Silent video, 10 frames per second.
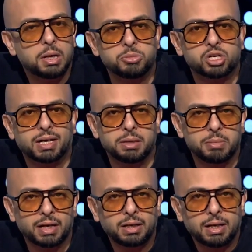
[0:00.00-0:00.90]
بشكل
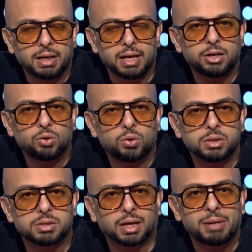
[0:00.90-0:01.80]
ما لانه
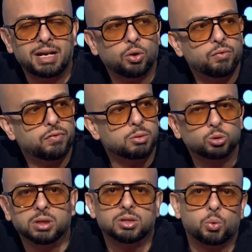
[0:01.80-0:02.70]
استعمال العنف
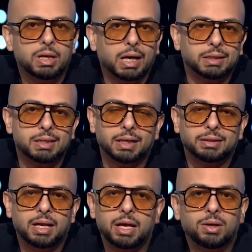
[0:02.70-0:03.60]
لمده طويله جدا
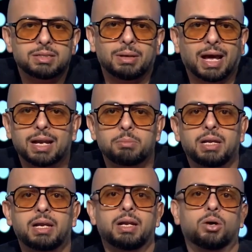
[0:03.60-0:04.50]
جدا لا يؤدي بالعالم
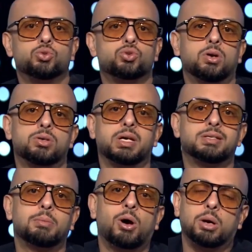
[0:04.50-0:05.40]
الا الى خساره زي
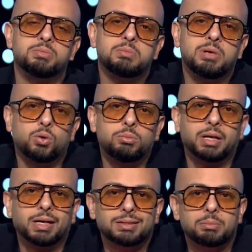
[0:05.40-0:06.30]
57 مليون
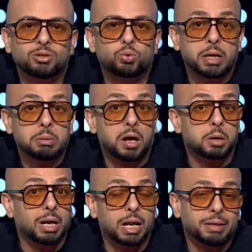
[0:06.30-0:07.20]
بني ادم ماتوا ايام
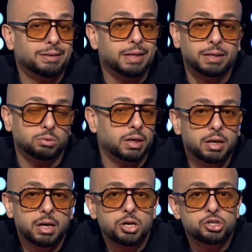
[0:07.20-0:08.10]
الحرب العالميه الثانيه وده
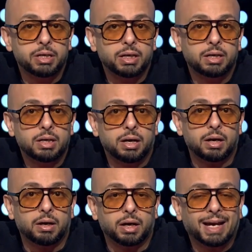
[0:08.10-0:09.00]
شيء
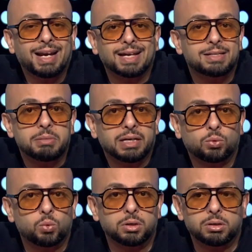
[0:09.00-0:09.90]
آه، غير ادمي
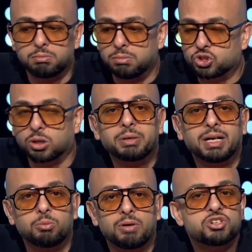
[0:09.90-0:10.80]
ومش
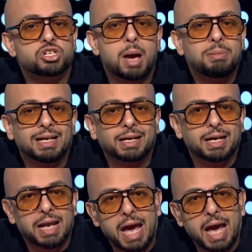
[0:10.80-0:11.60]
طبيعي ومفيش ابدا كائن